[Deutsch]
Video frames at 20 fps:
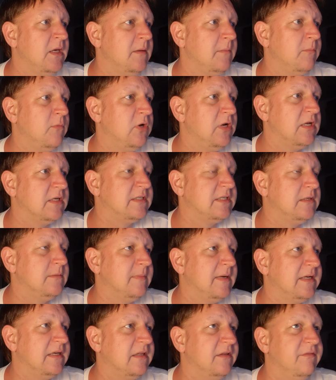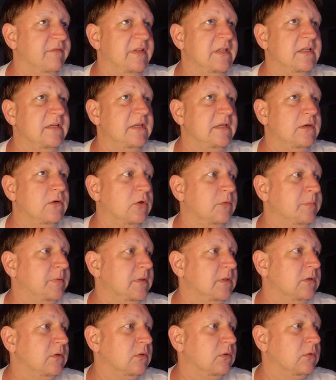Müller-Tillmann gewinnen die
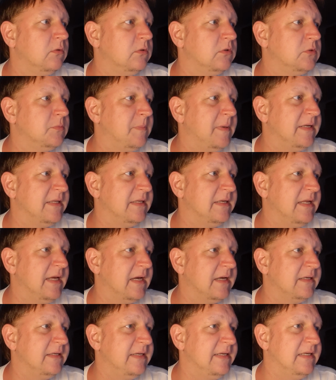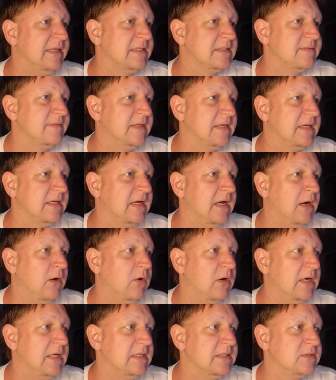Gruppe und bei den Herren Elers Wickler
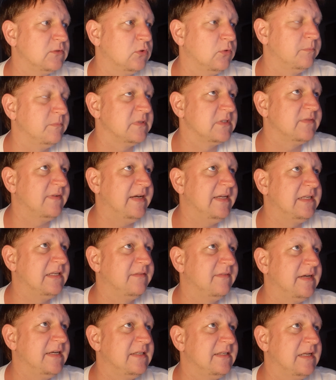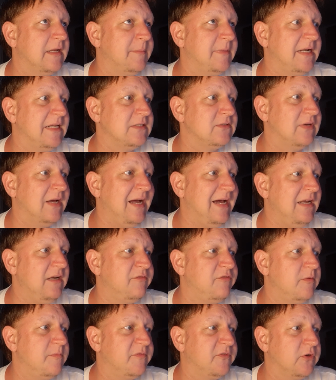auch als Gruppenzweiter weiter. Damit also alle
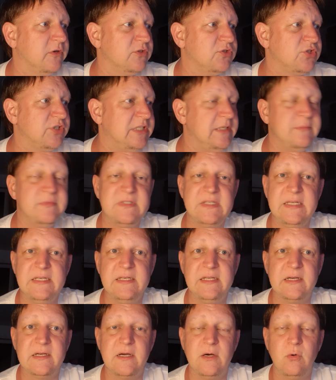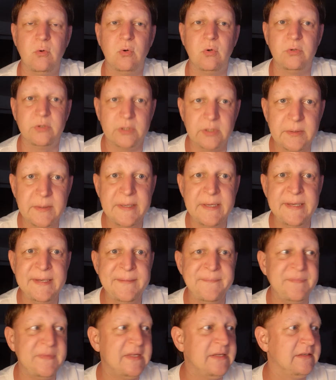fünf deutschen Teams in der K.O.-Runde.
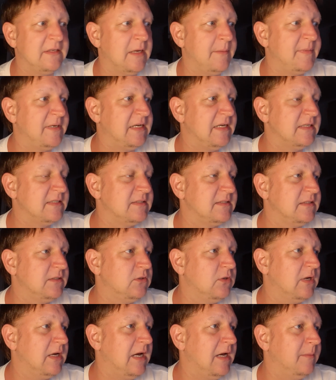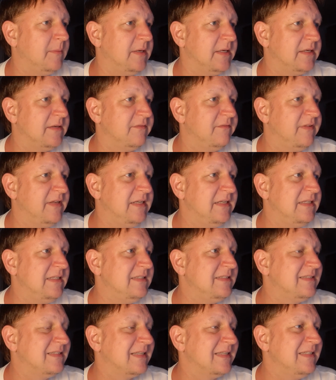Damit lässt sich doch arbeiten. Wenn ich
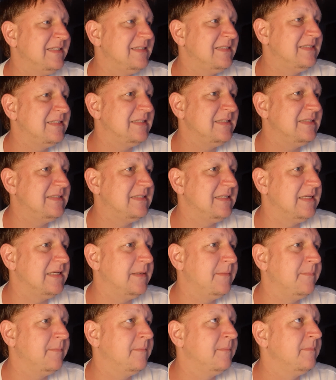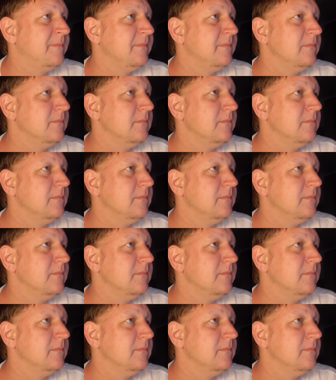es richtig im,